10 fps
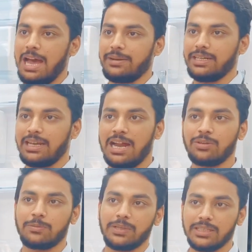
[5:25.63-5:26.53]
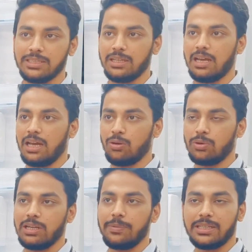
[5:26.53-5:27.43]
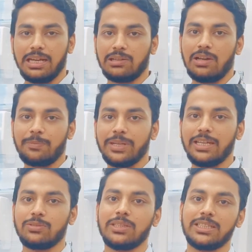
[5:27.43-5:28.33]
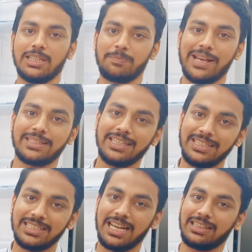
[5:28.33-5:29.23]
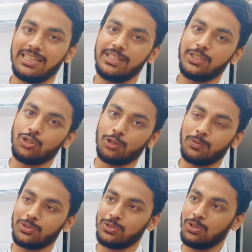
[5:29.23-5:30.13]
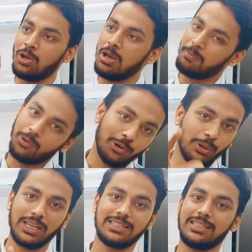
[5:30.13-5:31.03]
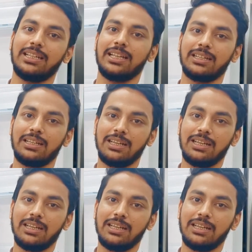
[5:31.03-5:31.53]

আর এটা হান্ড্রেড কেজি লোড লিমিট থাকলো আপনি কিন্তু দিচ্ছেন পাঁচ কেজি সাত কেজি সর্বোচ্চ পনেরো কেজি দিলেন